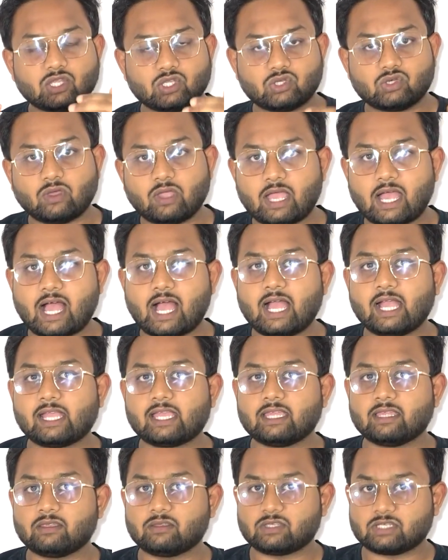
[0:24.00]
जो है
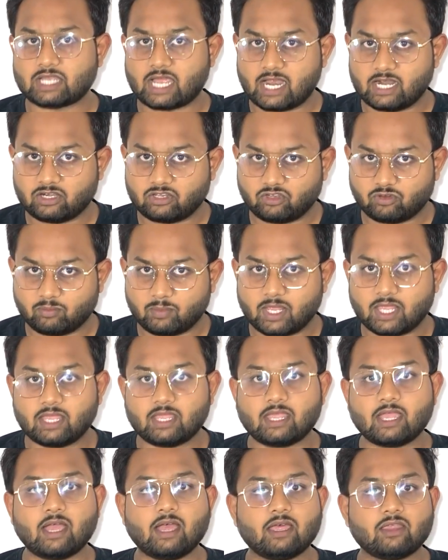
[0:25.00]
आके चार्ट में
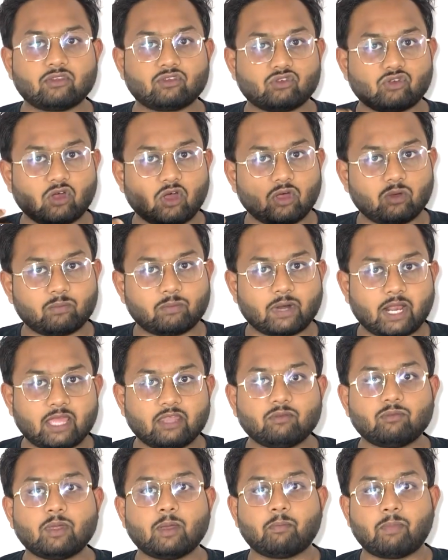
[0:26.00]
या स्टॉक
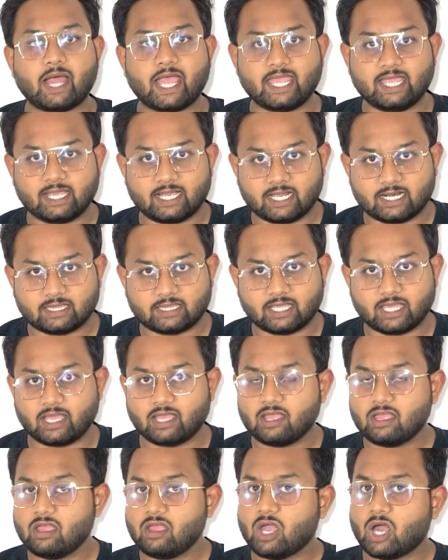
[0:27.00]
प्राइस में बाइंग करते
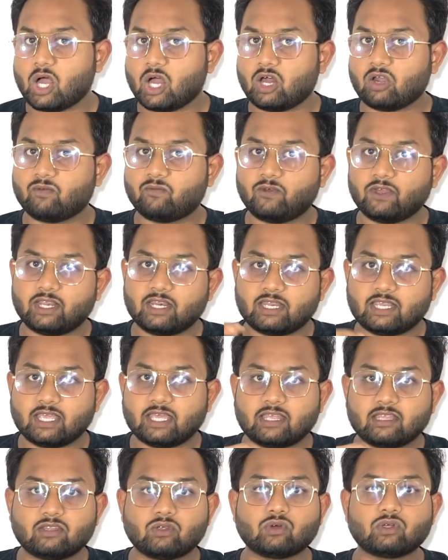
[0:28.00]
हैं और फिर
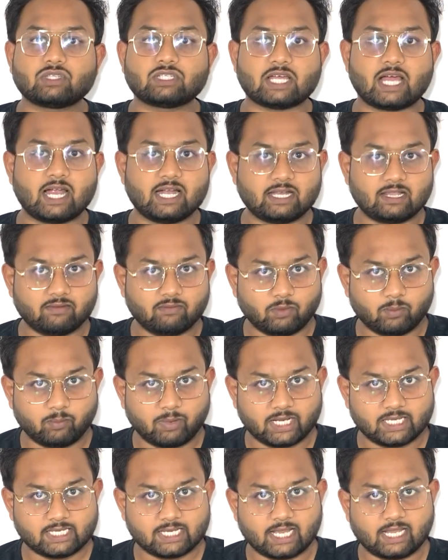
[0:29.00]
ये जो चार्ट है वो
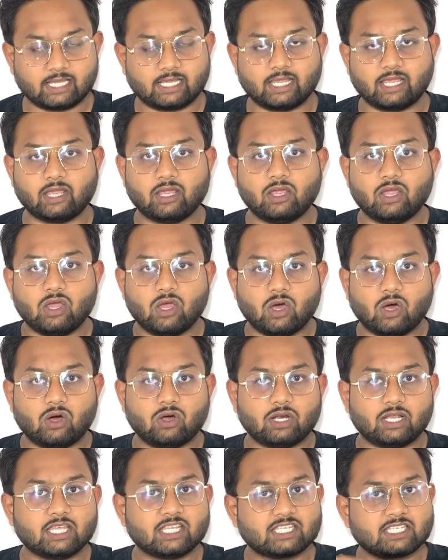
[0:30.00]
बन जाते हैं
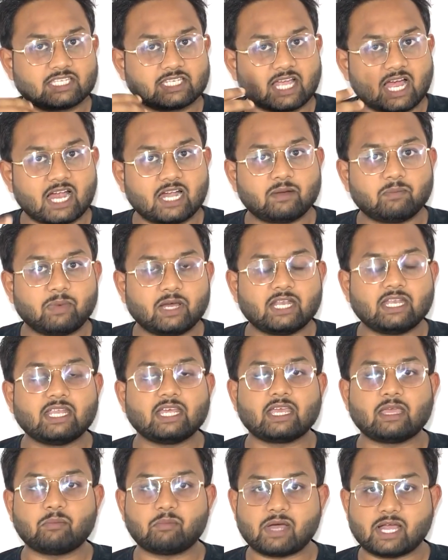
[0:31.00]
और इस चार्ट
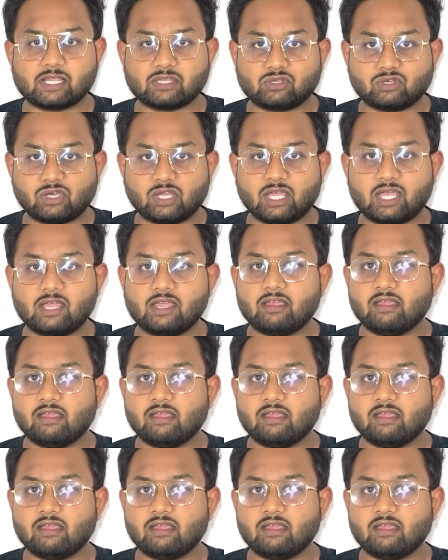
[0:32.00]
बनने के बाद जो है